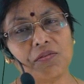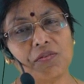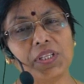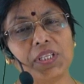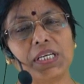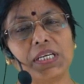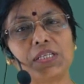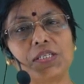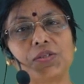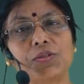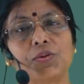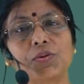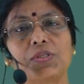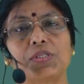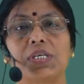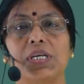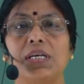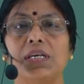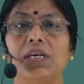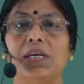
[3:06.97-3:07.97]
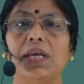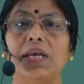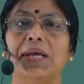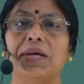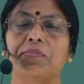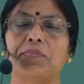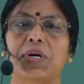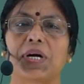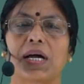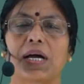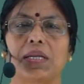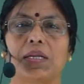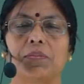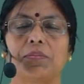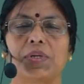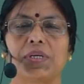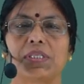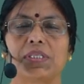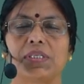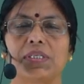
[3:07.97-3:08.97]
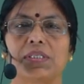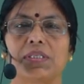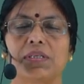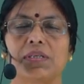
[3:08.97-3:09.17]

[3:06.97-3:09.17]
विदेशों से ही मंगाने पड़ते